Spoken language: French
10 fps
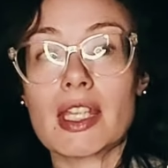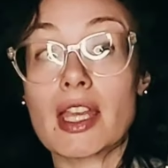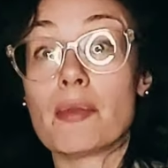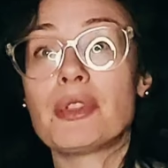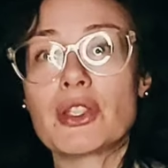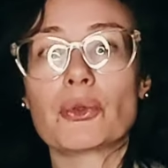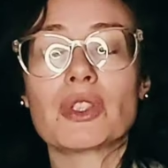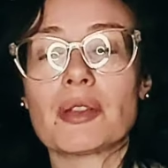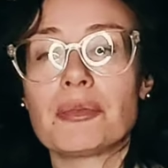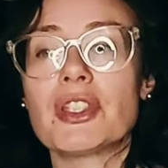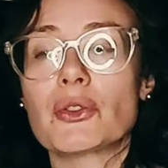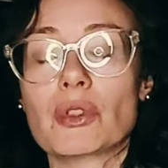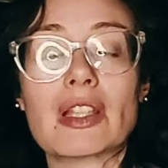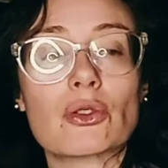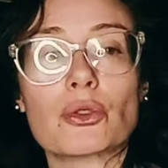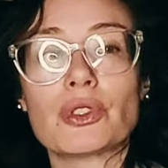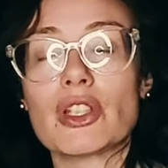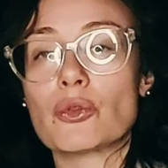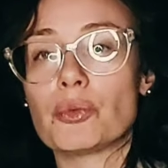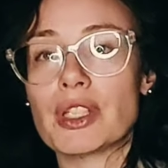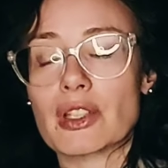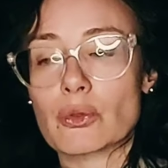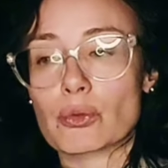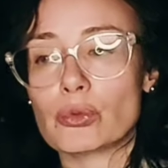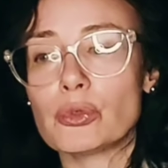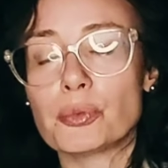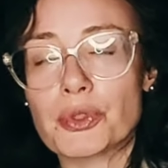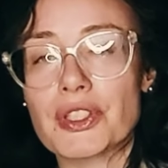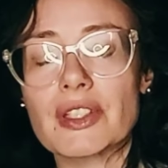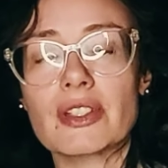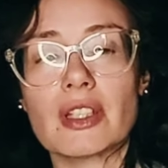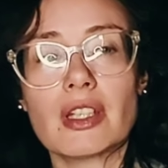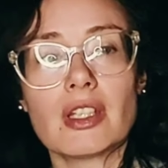Et Abby, son amie, elles se connaissent depuis qu'elles sont toutes petites.